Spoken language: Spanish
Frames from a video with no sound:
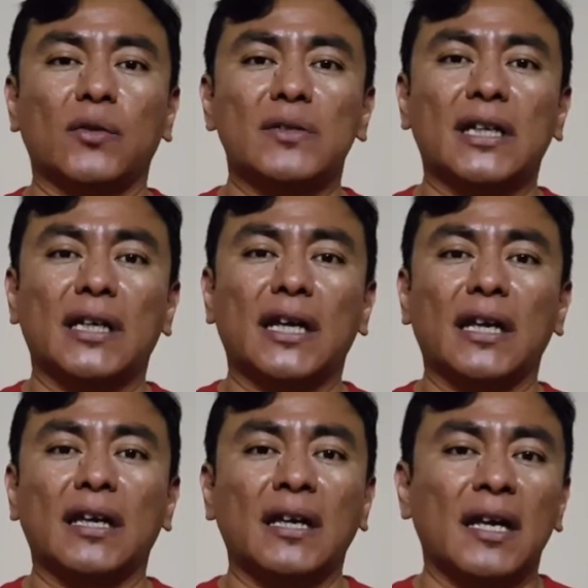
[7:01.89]
quiero decir
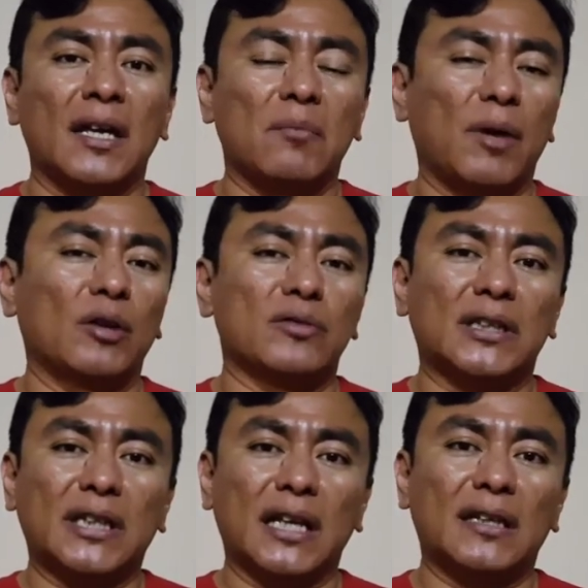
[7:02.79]
que, bueno,
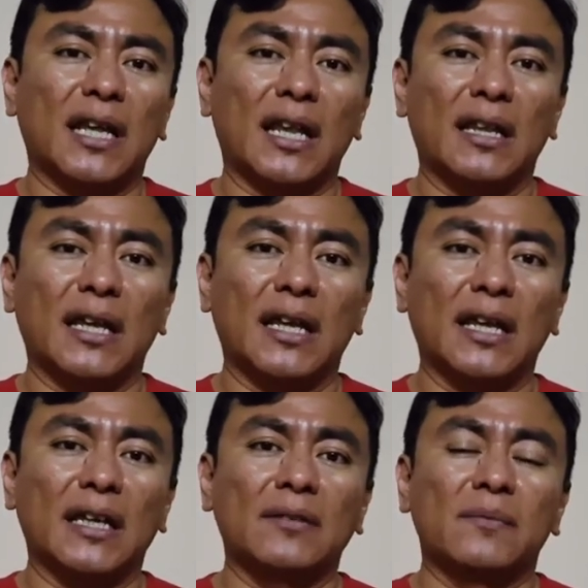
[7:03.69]
se trata
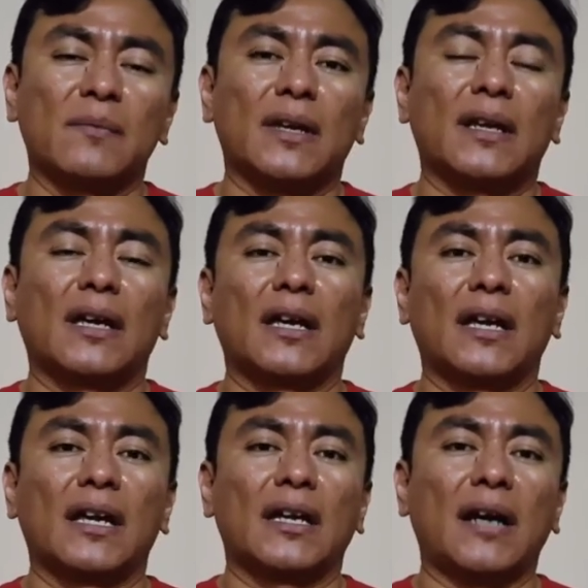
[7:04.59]
de
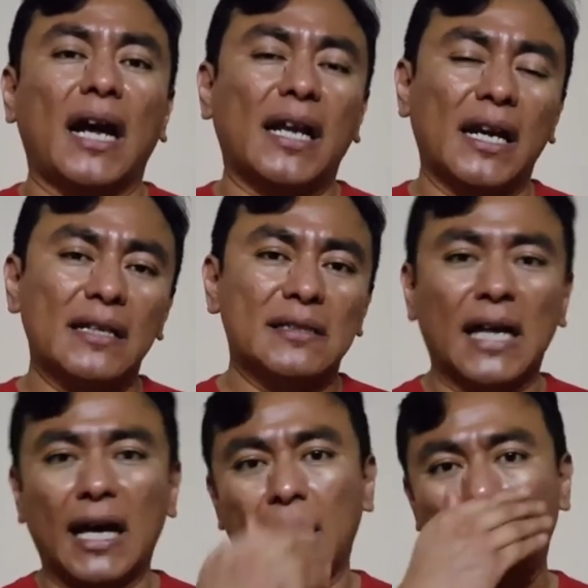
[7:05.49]
eh,
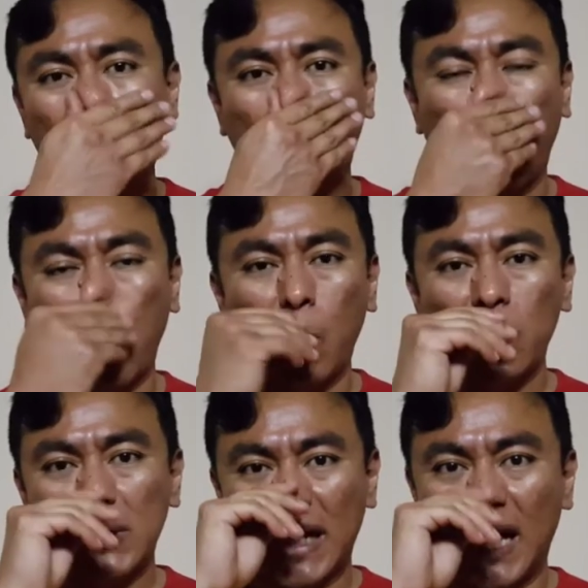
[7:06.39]
analizar
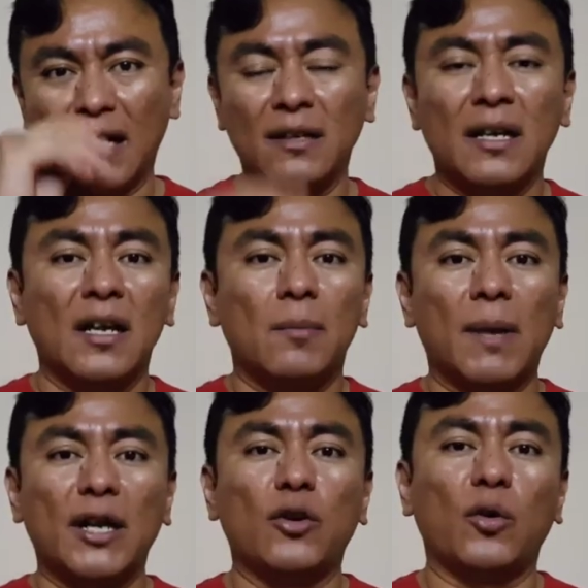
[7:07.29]
cómo se han
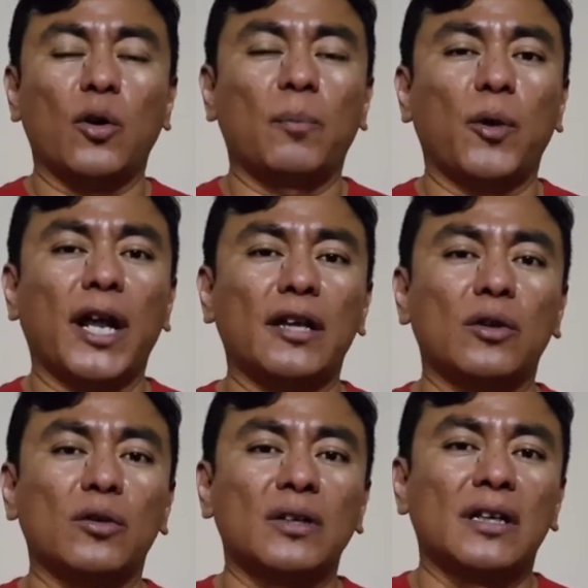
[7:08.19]
venido
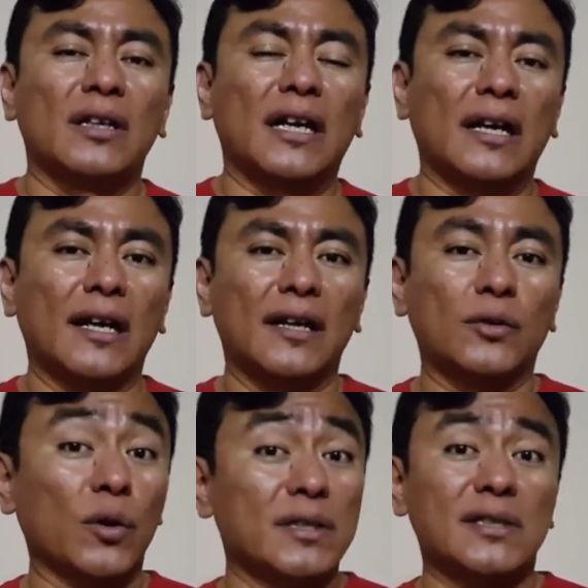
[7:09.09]
incorporando eh,
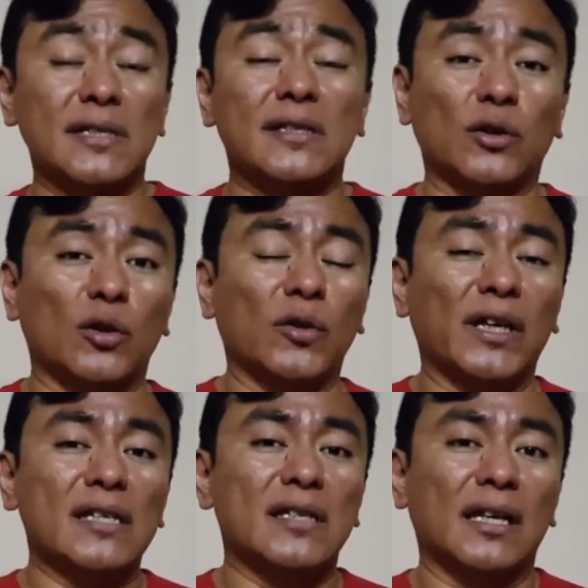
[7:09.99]
todas estas
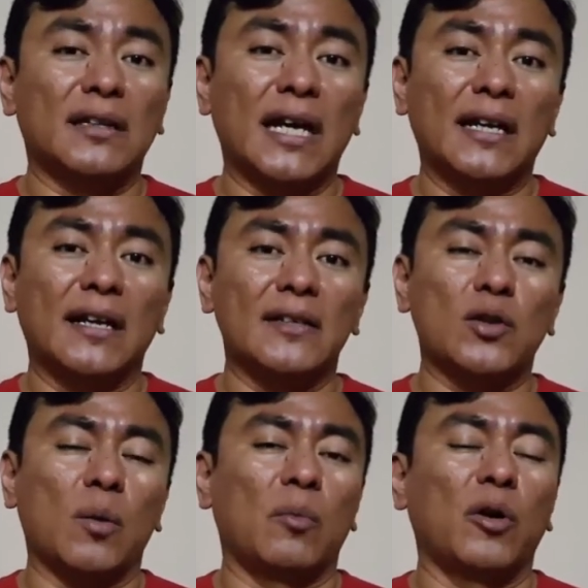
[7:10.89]
tecnologías
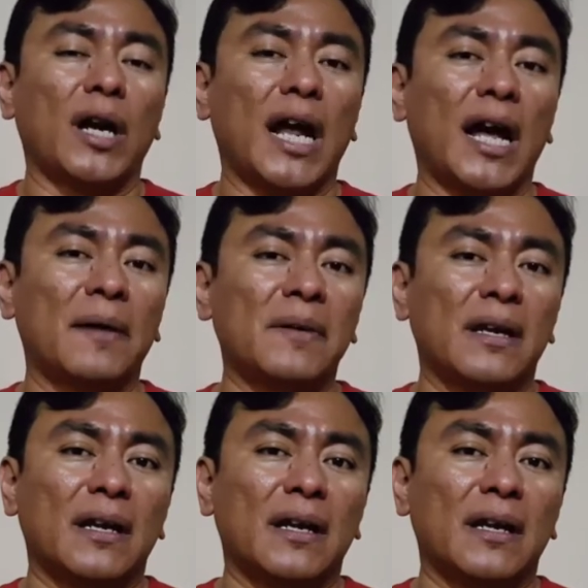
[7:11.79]
digitales como la